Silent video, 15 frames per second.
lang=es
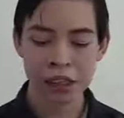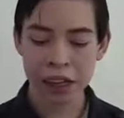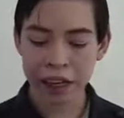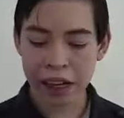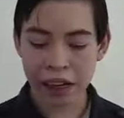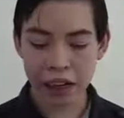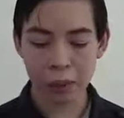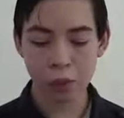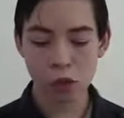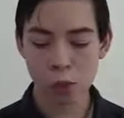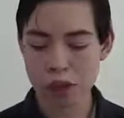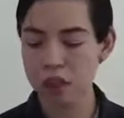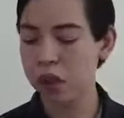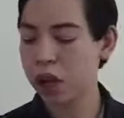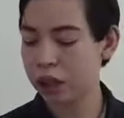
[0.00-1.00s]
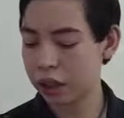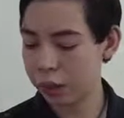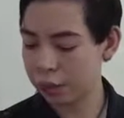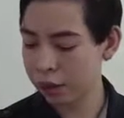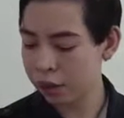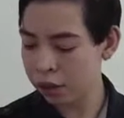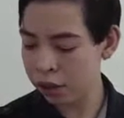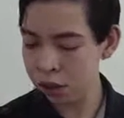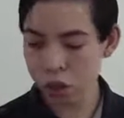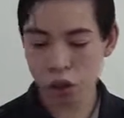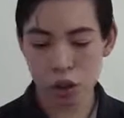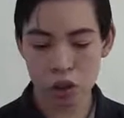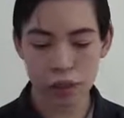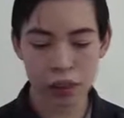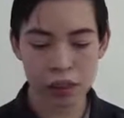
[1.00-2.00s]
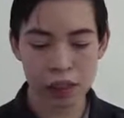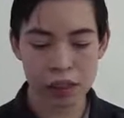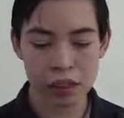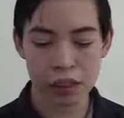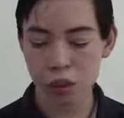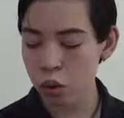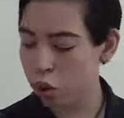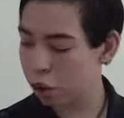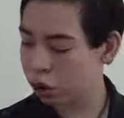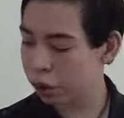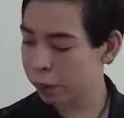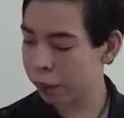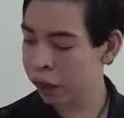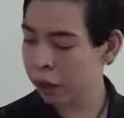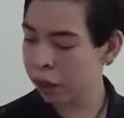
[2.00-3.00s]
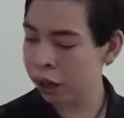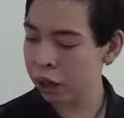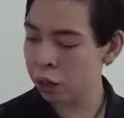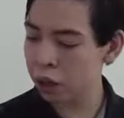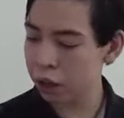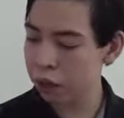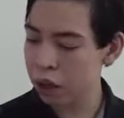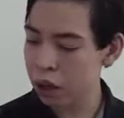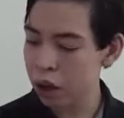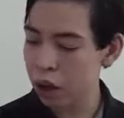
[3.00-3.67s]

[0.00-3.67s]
Ya que le hayamos puesto la tapa, solo nos falta hacer un corte para la ranura.